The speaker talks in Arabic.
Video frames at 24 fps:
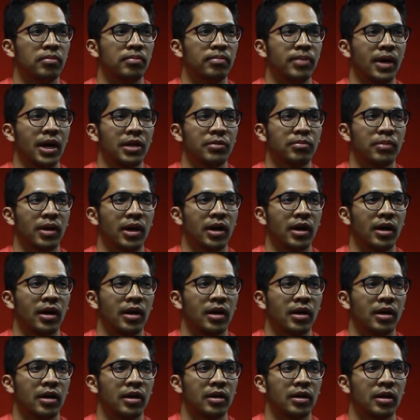بعد
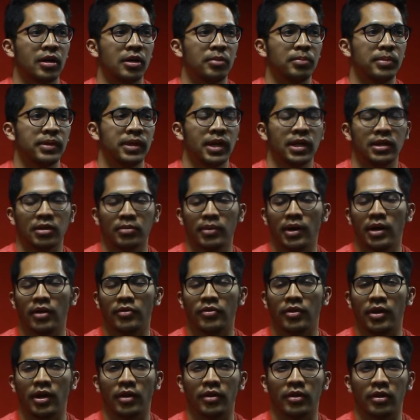ما بديت امارس
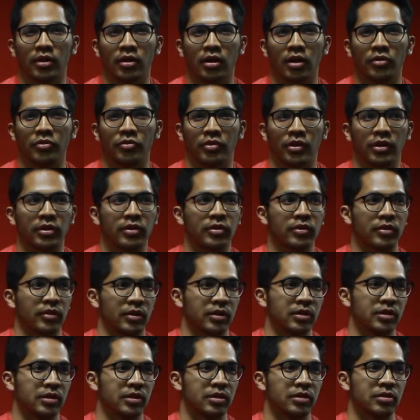رياضه كروسفيت
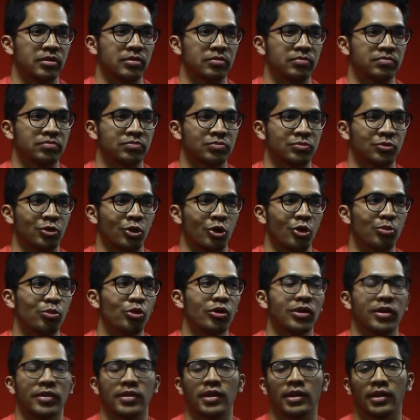آه، امور
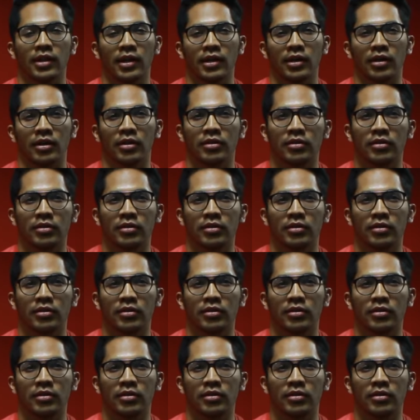كثيره تغيرت